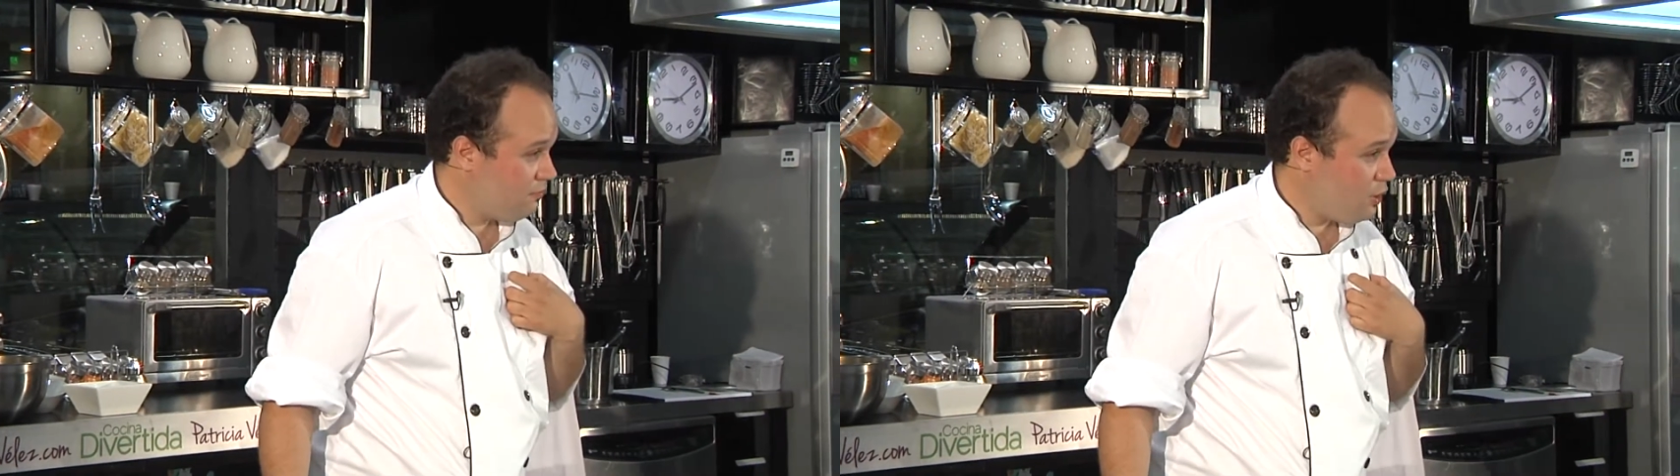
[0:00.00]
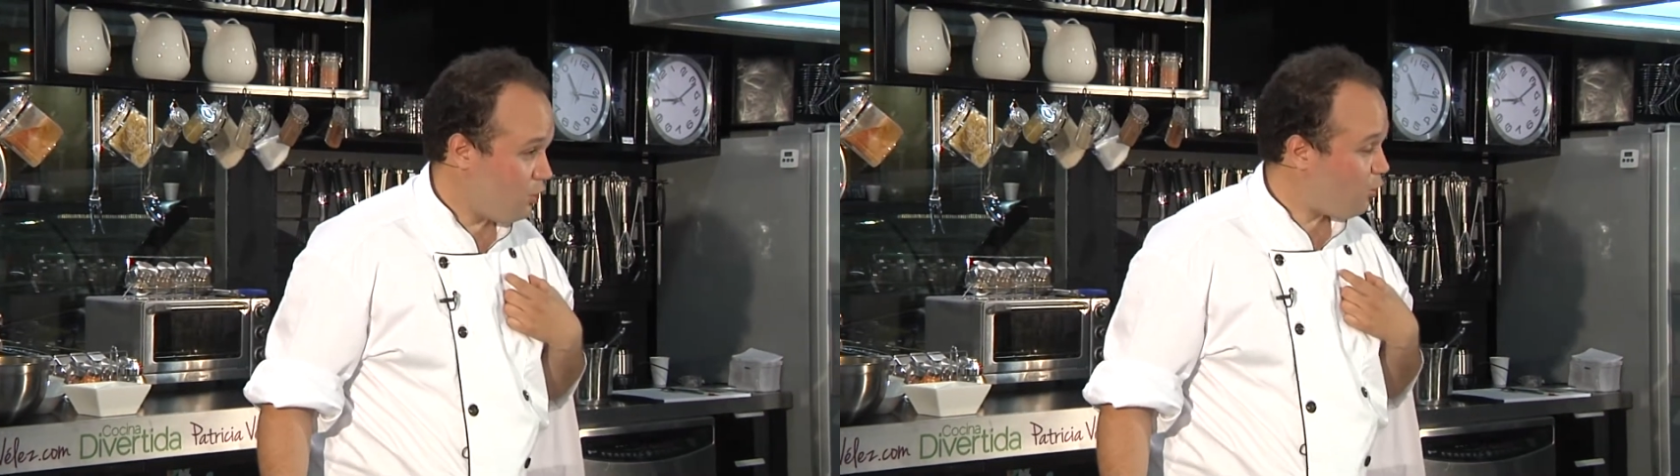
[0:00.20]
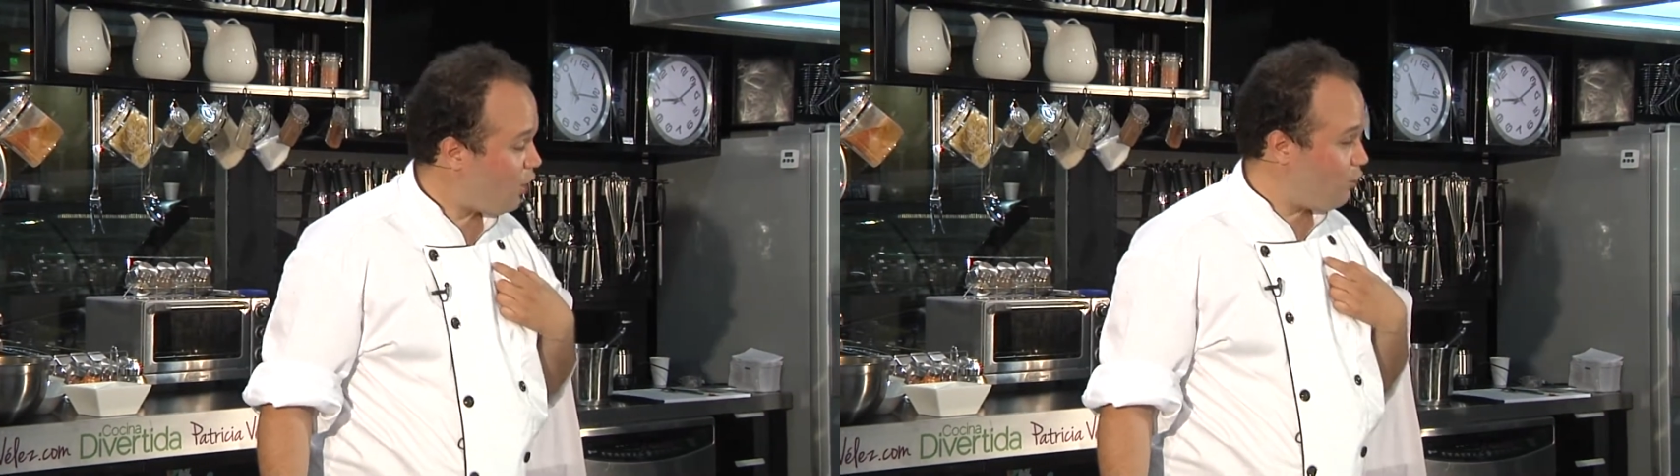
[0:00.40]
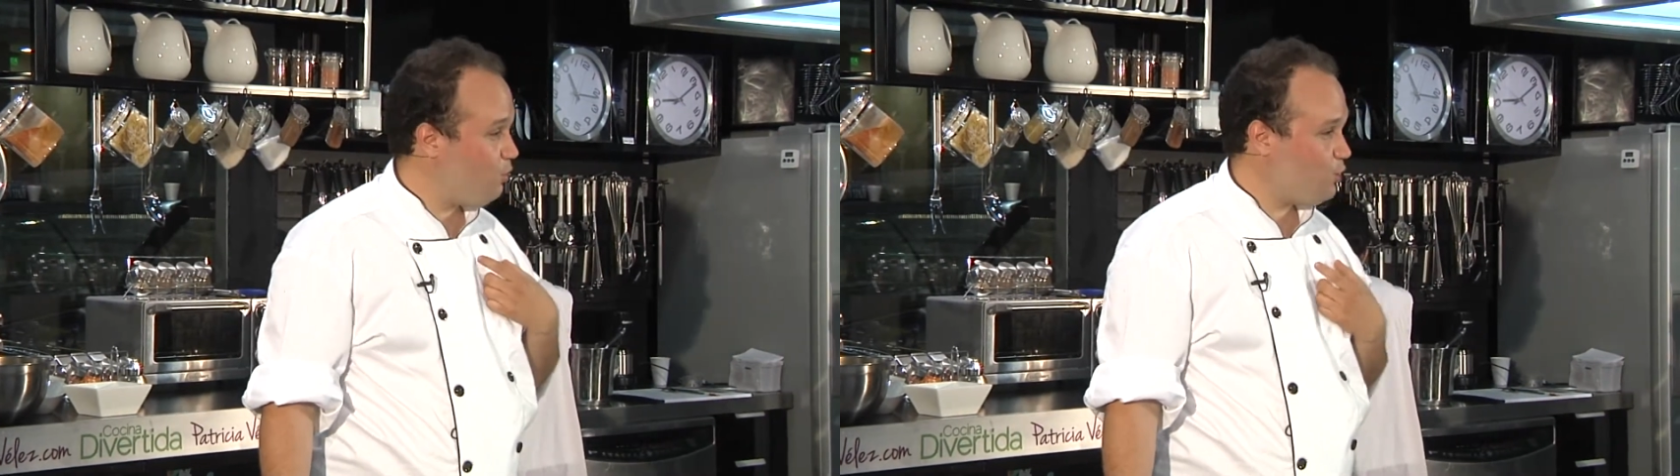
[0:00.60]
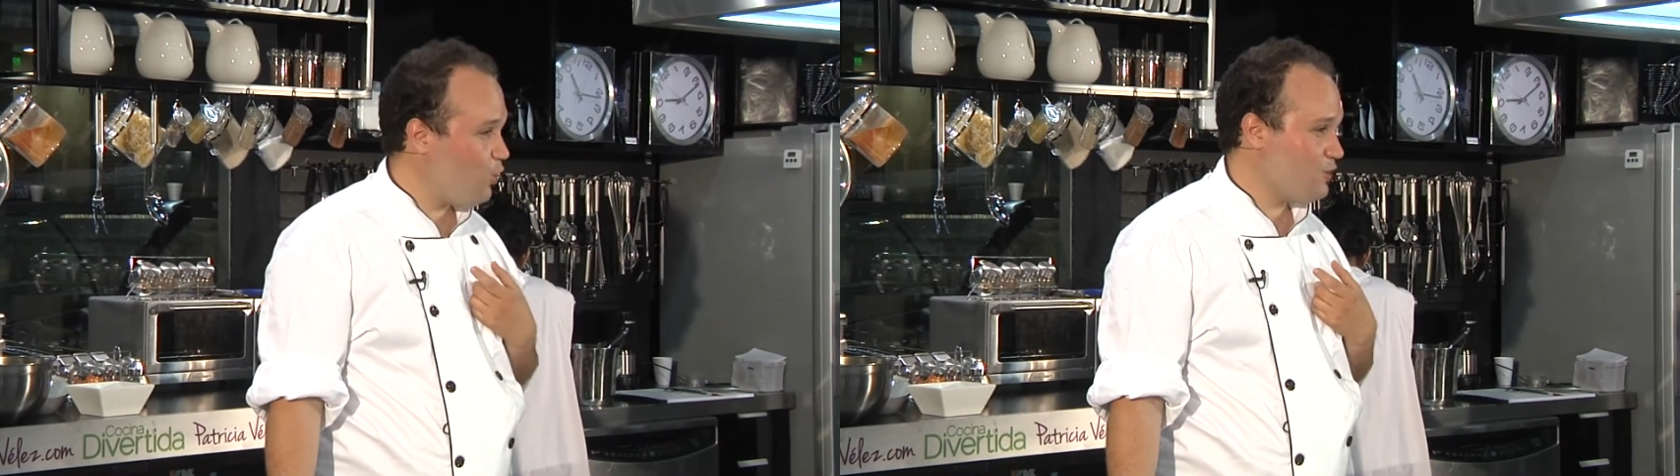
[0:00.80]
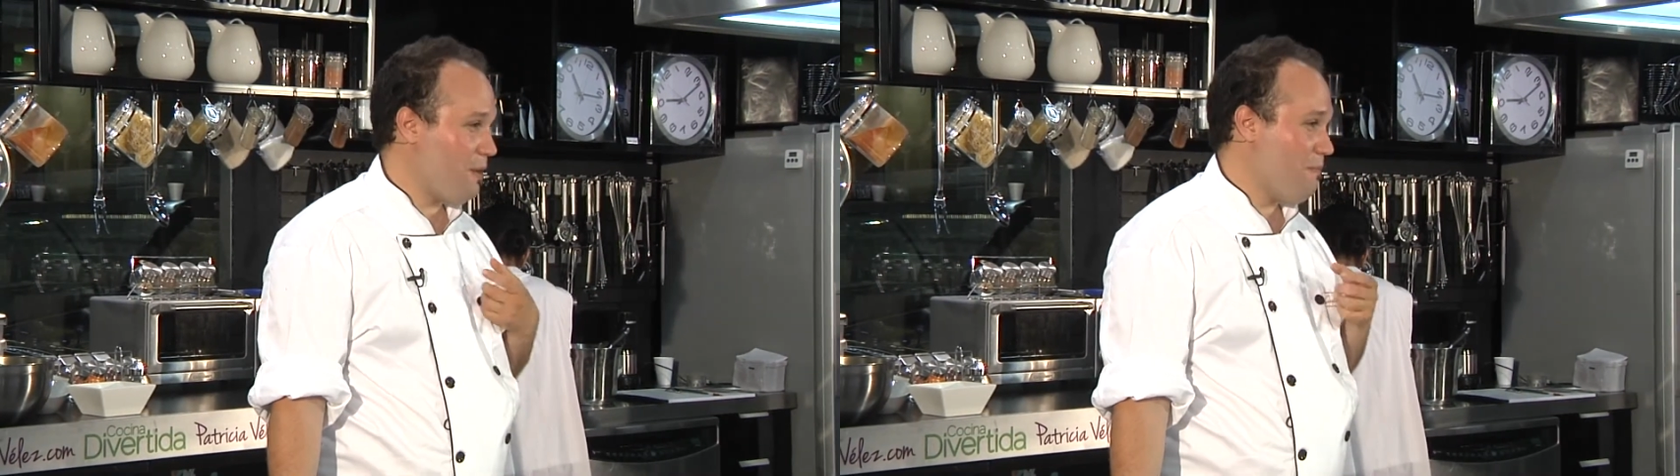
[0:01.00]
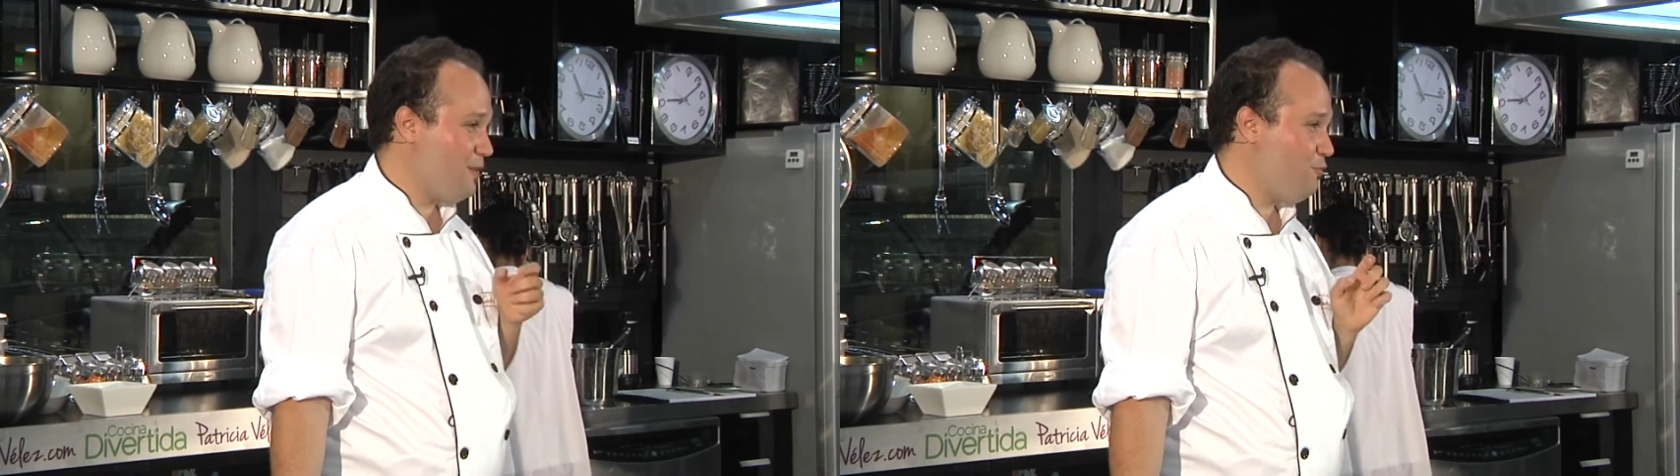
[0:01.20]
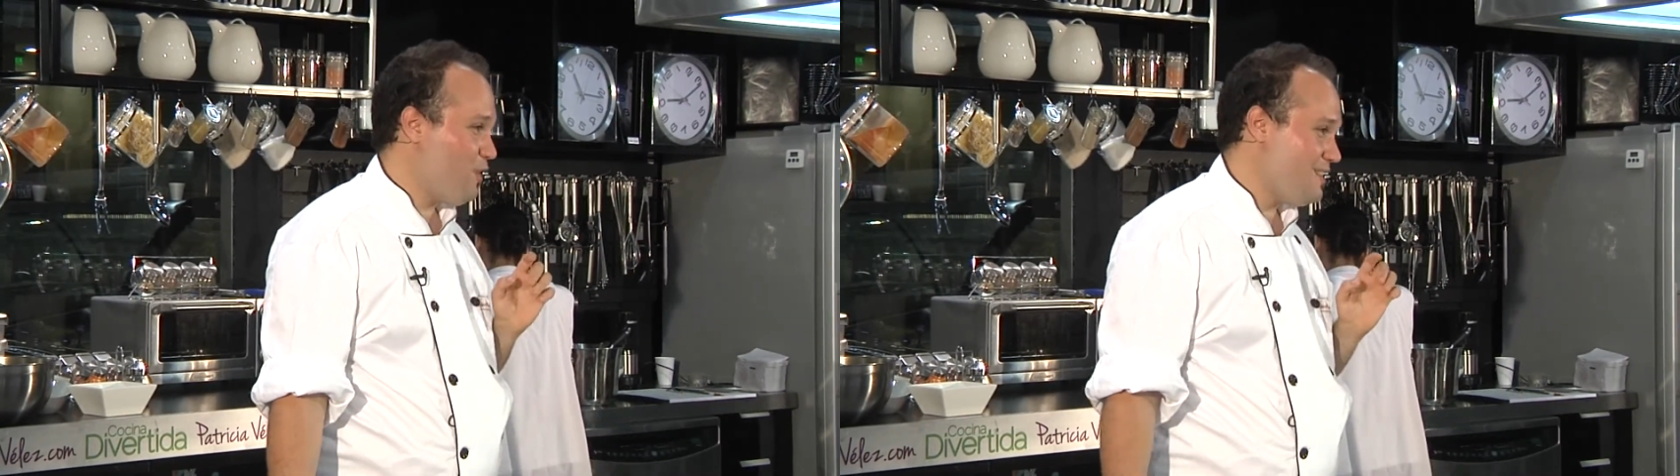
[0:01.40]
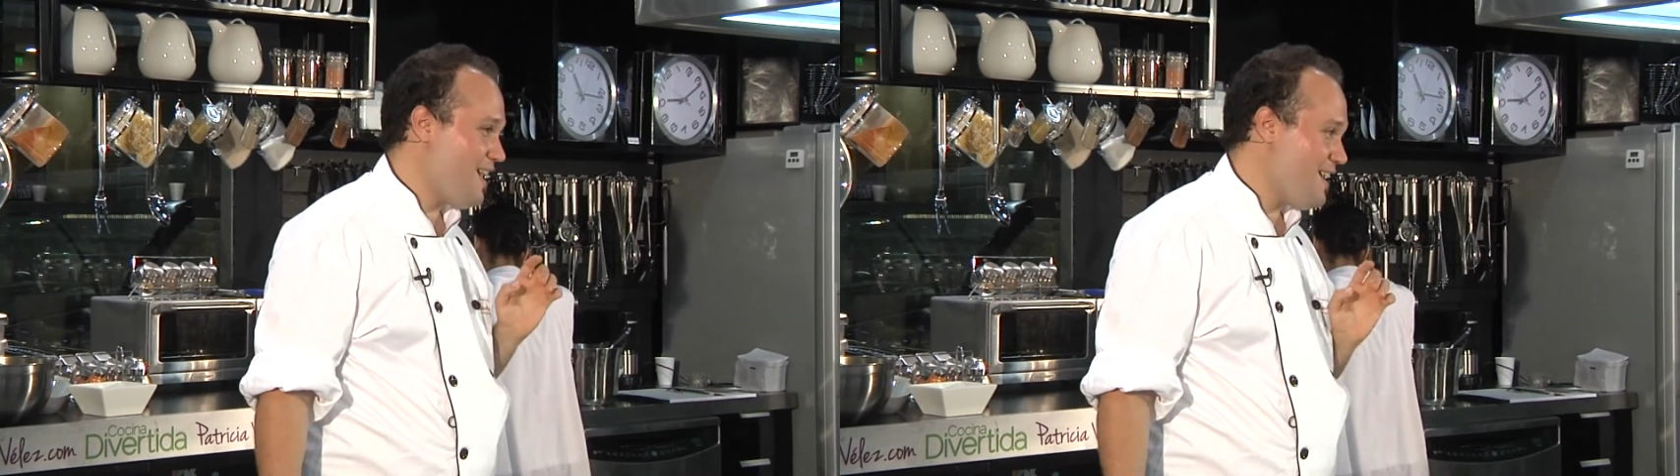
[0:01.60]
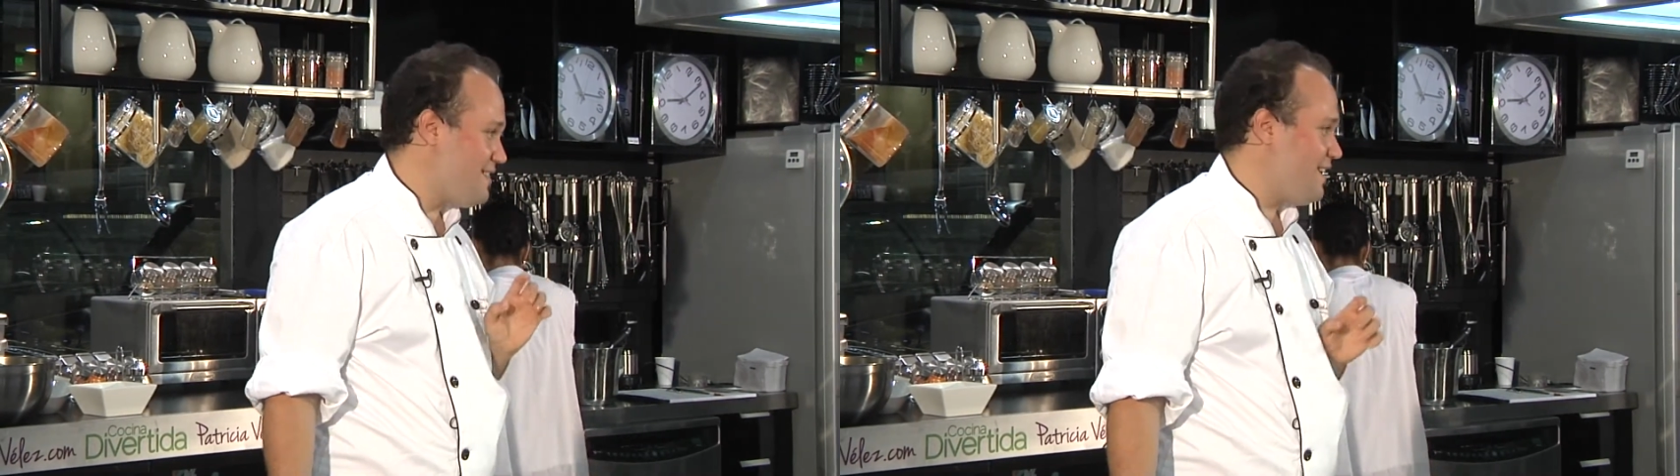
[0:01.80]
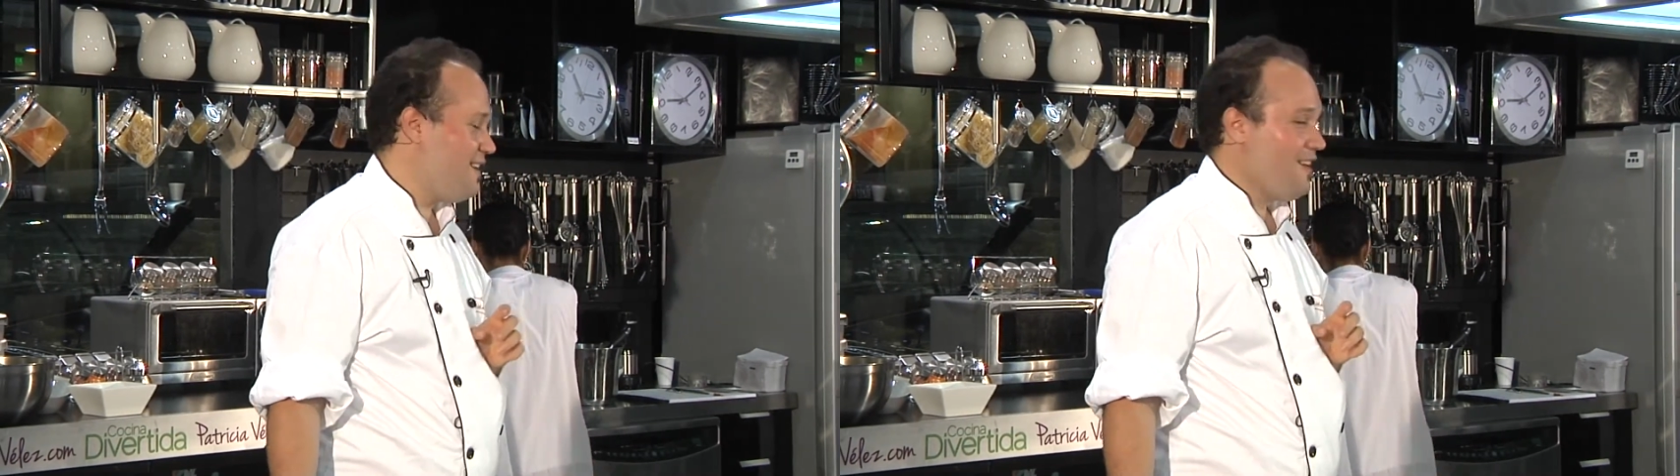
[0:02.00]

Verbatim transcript: Yo creo que de los músculos que más fuerza hace